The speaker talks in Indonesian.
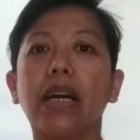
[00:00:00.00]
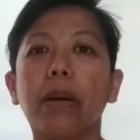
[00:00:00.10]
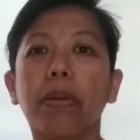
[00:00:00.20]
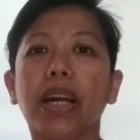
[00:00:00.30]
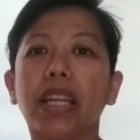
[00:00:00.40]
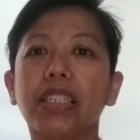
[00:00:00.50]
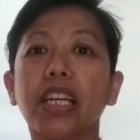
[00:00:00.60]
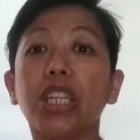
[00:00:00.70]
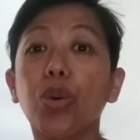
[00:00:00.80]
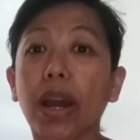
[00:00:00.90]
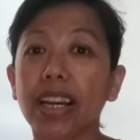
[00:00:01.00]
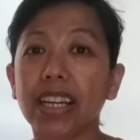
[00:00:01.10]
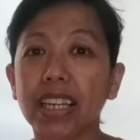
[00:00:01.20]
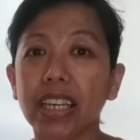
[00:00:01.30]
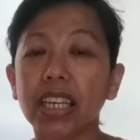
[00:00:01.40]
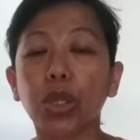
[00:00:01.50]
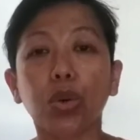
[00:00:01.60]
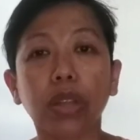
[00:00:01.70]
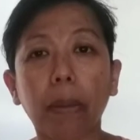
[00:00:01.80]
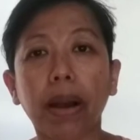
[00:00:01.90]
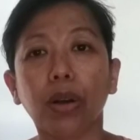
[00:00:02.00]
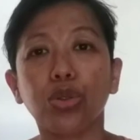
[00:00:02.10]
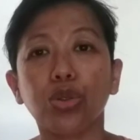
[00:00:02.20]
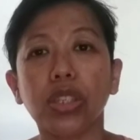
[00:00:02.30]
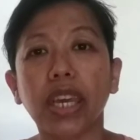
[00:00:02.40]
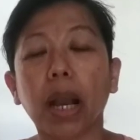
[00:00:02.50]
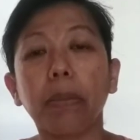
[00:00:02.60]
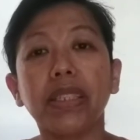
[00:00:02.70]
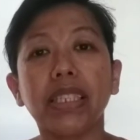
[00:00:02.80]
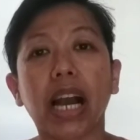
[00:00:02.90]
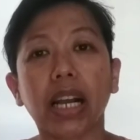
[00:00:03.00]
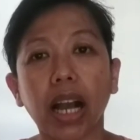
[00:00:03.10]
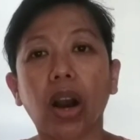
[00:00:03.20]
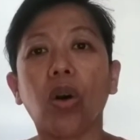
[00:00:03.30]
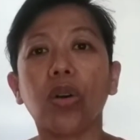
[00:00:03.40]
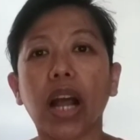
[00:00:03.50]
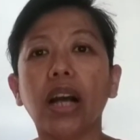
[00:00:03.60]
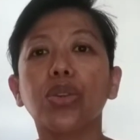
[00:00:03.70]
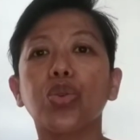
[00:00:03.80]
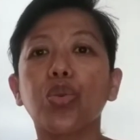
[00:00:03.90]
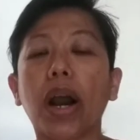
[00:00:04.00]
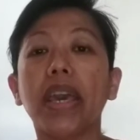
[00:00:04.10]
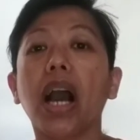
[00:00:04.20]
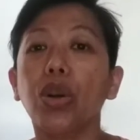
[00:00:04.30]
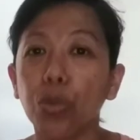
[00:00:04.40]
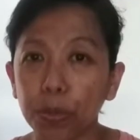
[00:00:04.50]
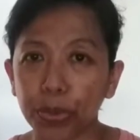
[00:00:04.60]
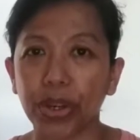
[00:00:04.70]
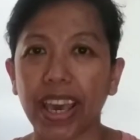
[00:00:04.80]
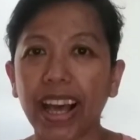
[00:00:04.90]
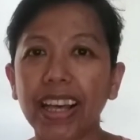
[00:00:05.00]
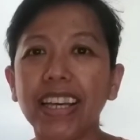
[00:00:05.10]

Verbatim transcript: bekerja di luar negeri terutama khususnya yang menjaga orang tua yang lumpuh ya